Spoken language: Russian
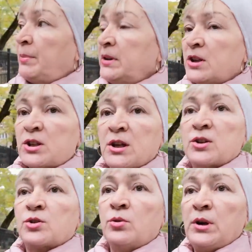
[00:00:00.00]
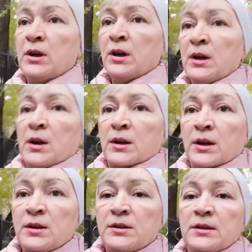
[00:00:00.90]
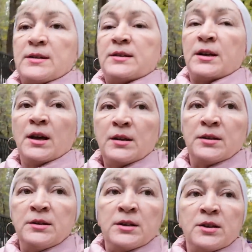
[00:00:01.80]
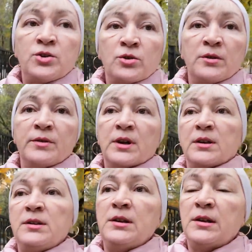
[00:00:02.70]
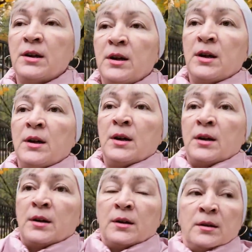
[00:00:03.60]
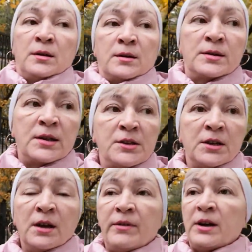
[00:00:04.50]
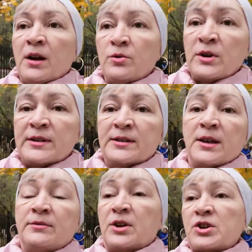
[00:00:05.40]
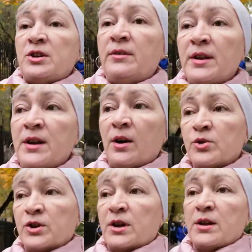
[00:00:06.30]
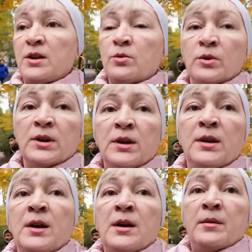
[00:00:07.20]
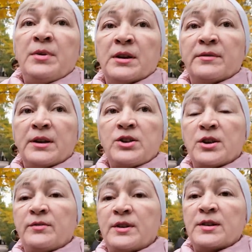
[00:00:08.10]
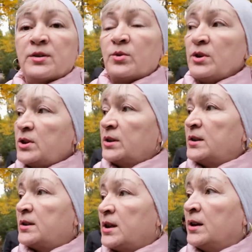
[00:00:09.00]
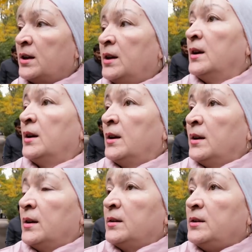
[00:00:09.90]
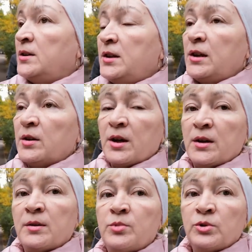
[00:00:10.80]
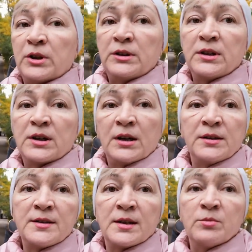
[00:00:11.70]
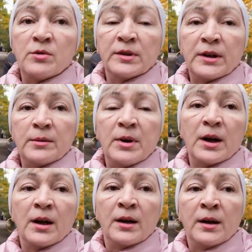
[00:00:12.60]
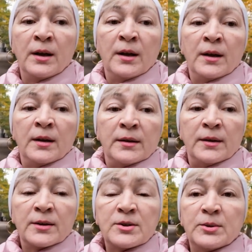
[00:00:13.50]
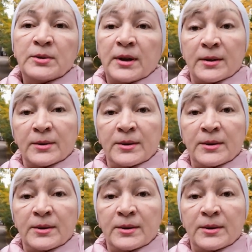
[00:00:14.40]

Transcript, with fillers: Подошла к школе. Родители стоят, дети еще не выходили. Кстати говоря, у них с завтрашнего дня уже каникулы. Первая четверть закончилась. Неделя будет отдыхать до 7 ноября. Так что вот так